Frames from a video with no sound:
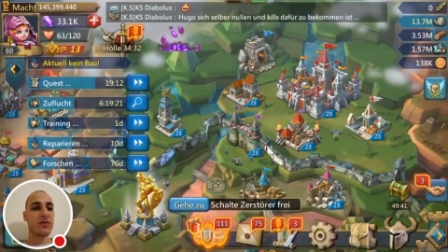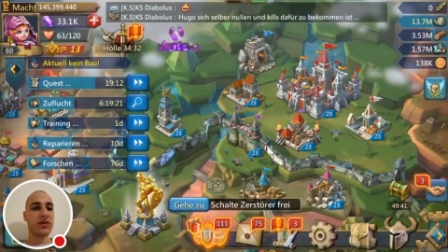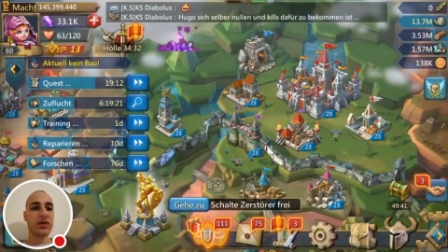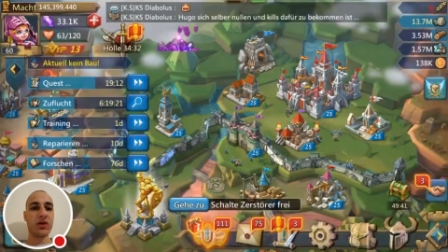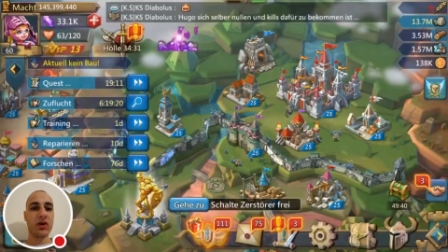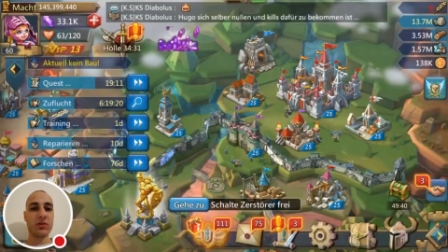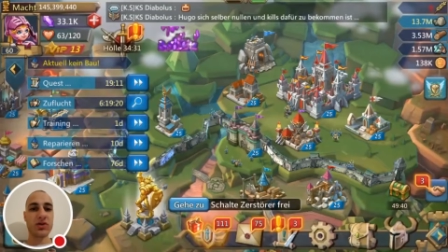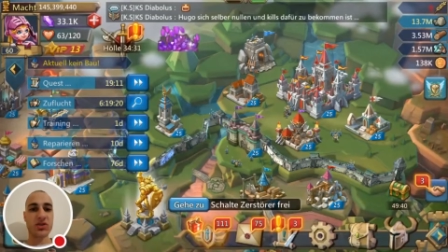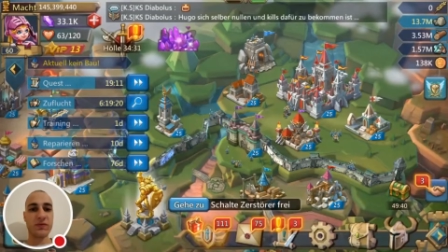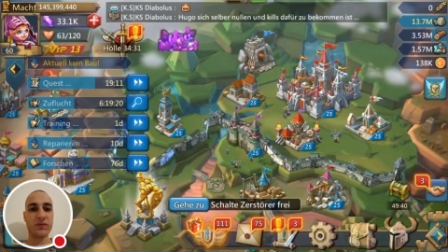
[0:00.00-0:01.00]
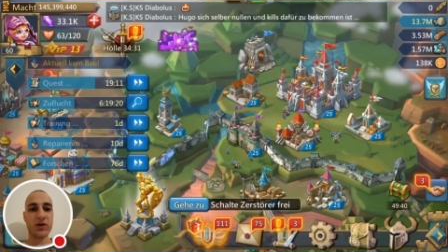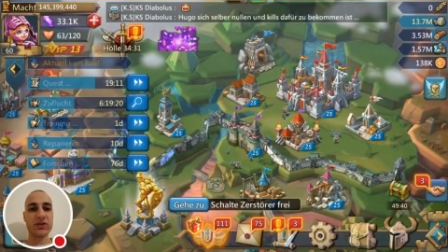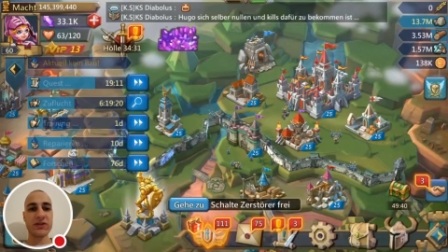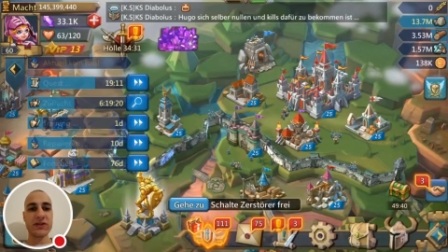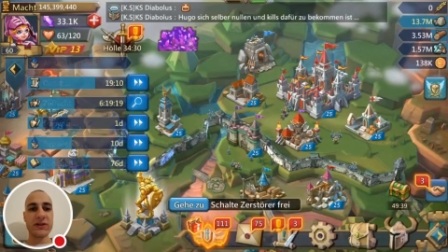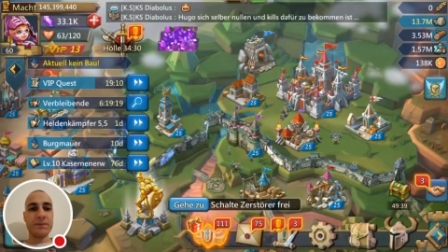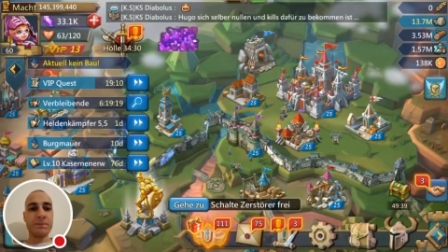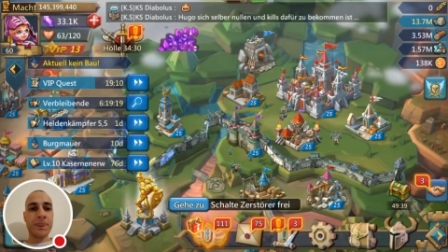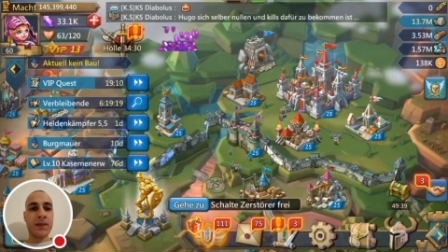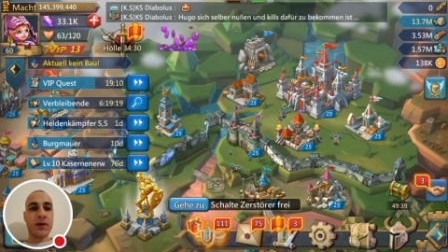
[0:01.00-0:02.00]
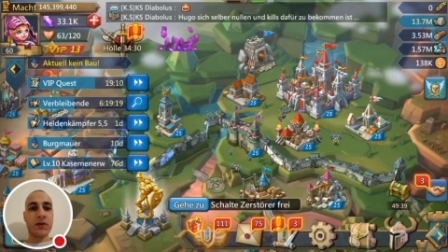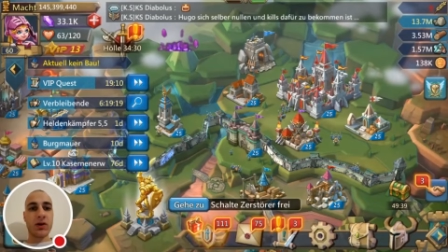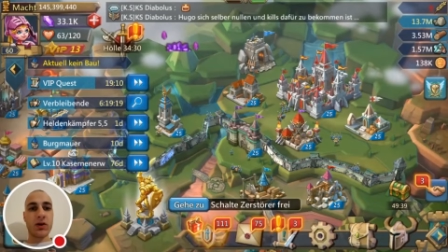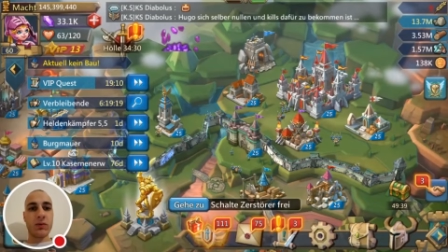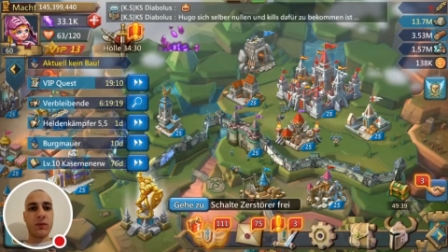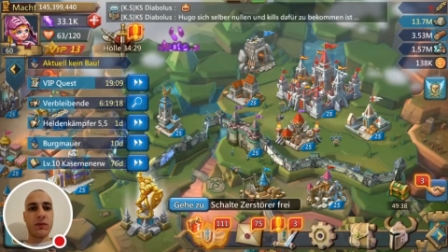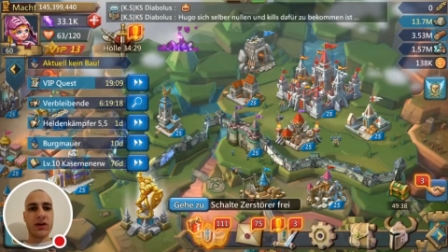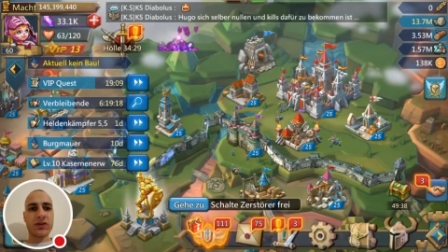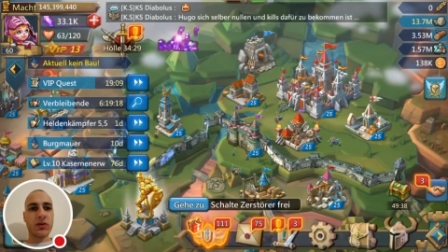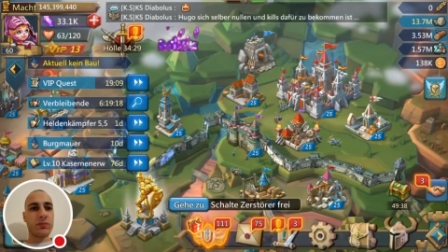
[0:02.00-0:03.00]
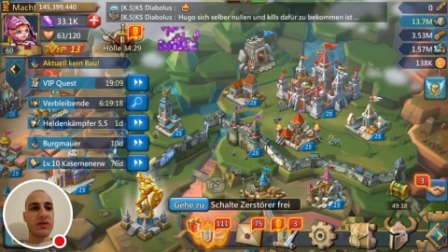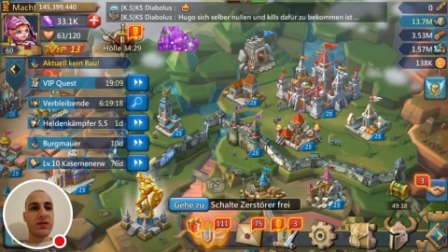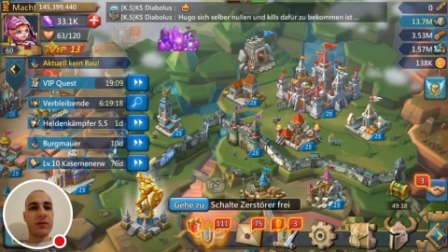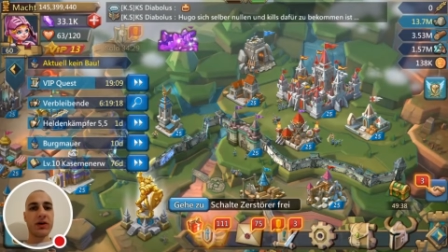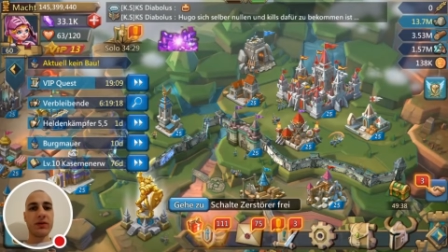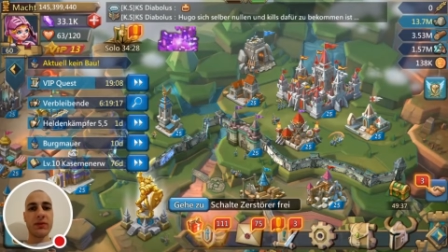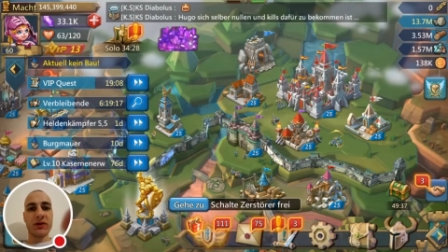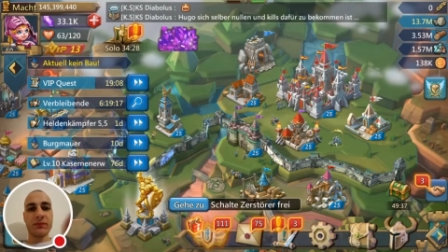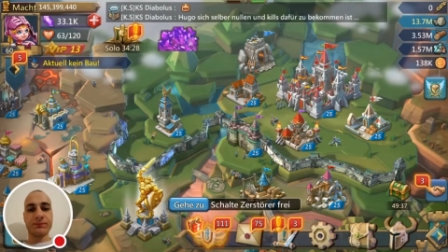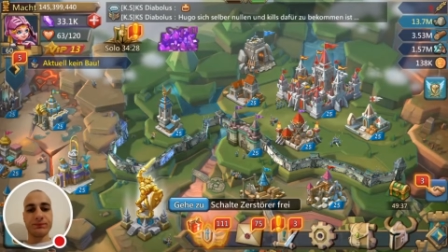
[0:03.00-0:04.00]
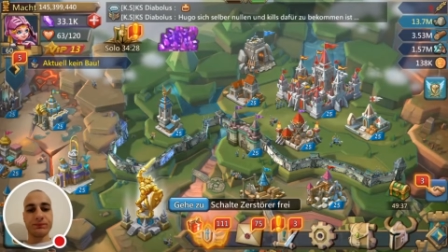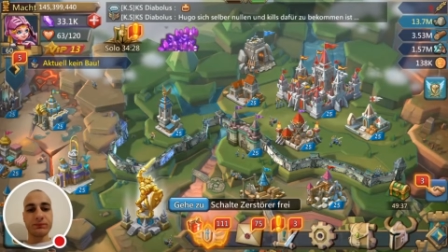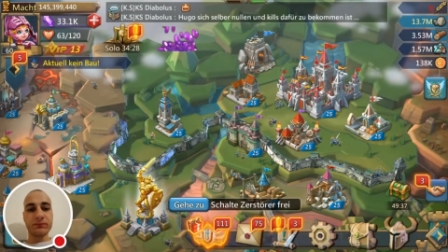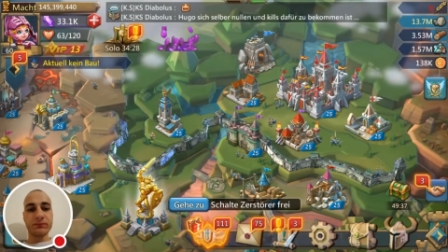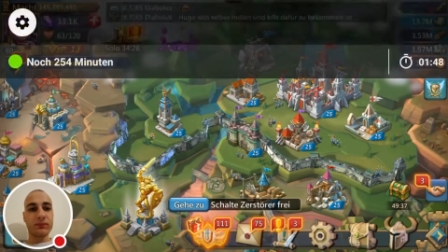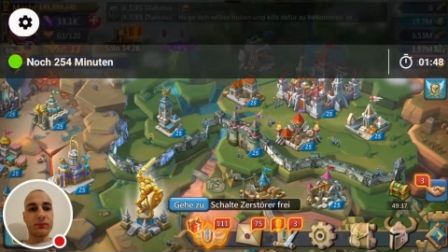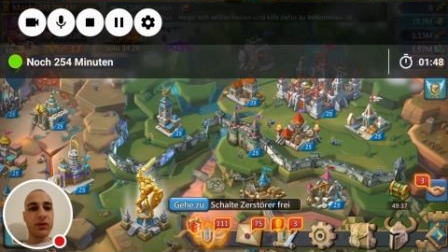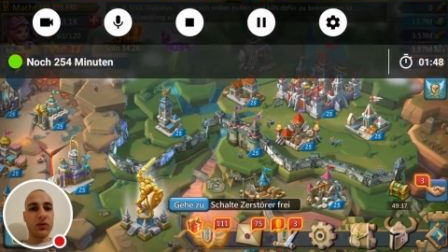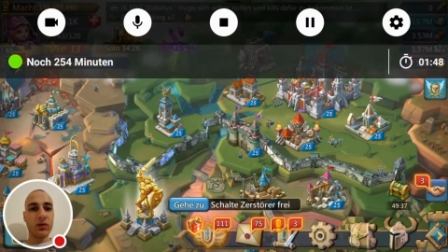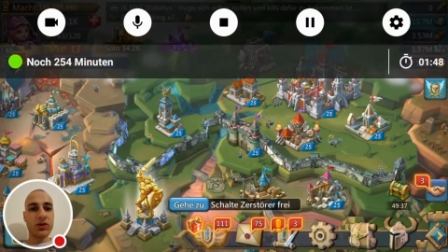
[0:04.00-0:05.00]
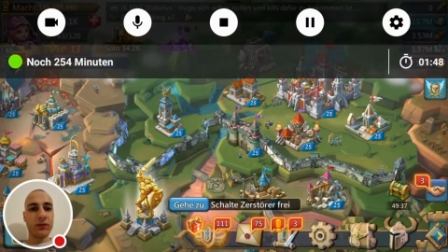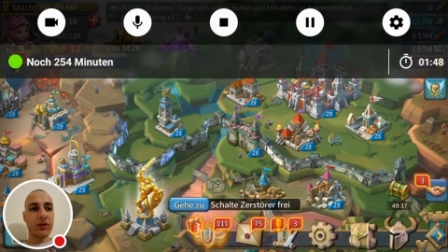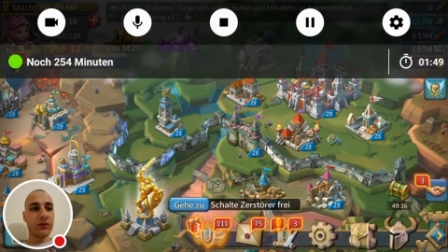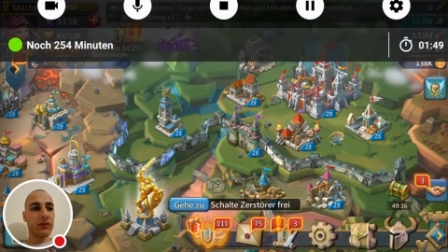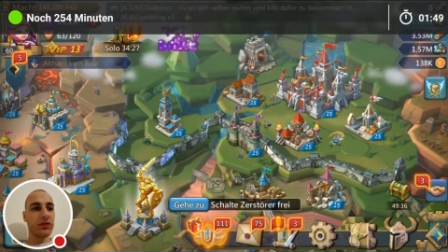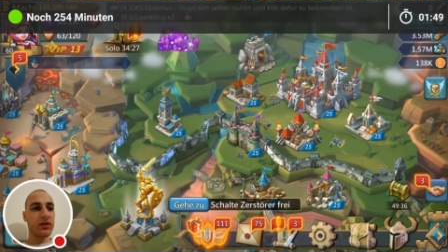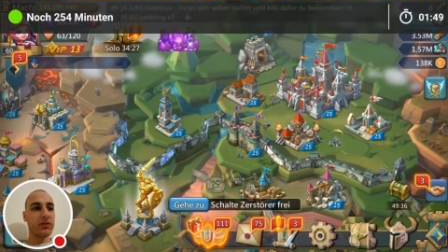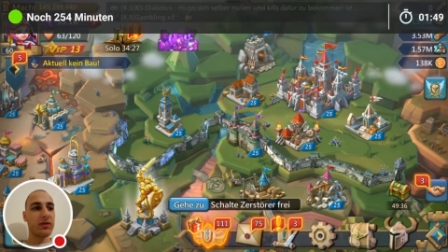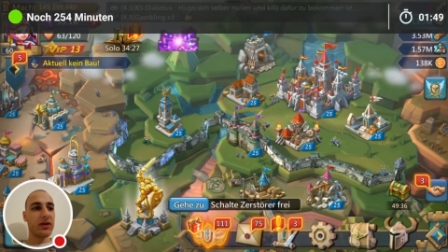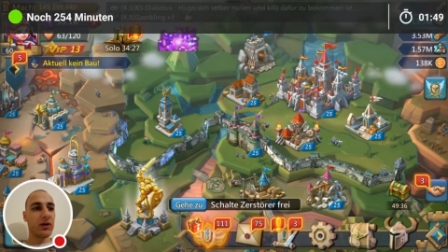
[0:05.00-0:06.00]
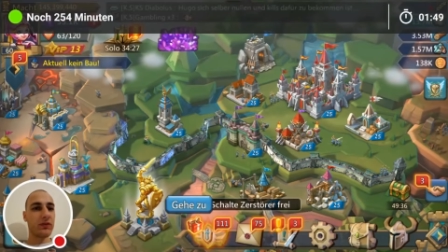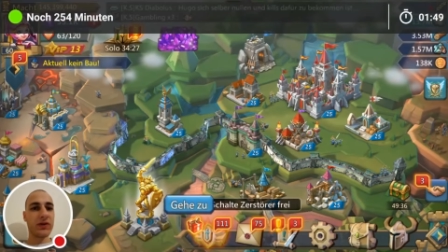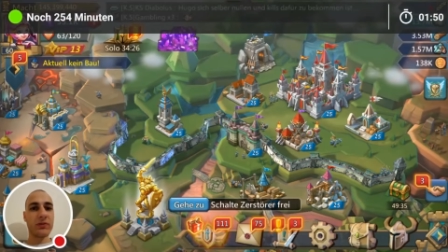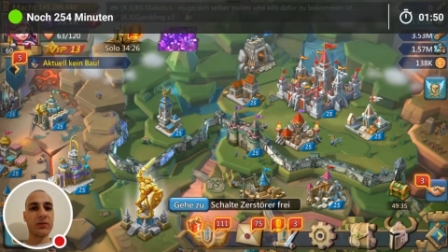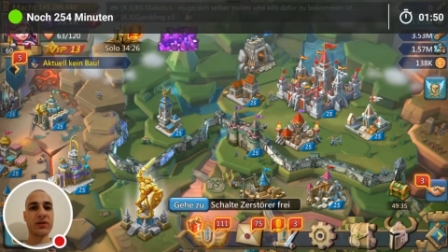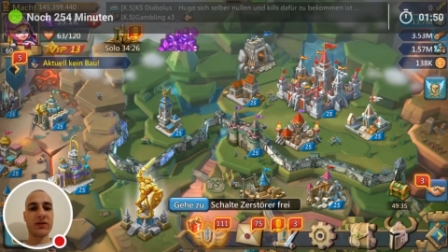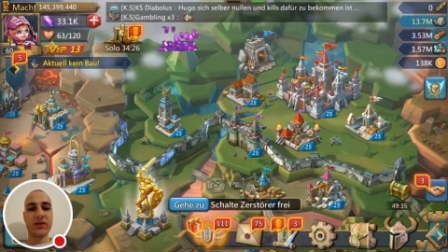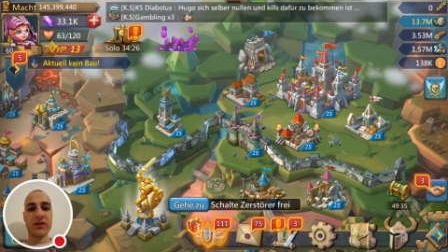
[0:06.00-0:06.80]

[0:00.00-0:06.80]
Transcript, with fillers: wie ihr die auch immer schimpfen wollt. Dann können wir vielleicht auch noch ein bisschen Labyrinth machen. So, ich hoffe, das funktioniert hier mit der Aufnahme. Das ist ja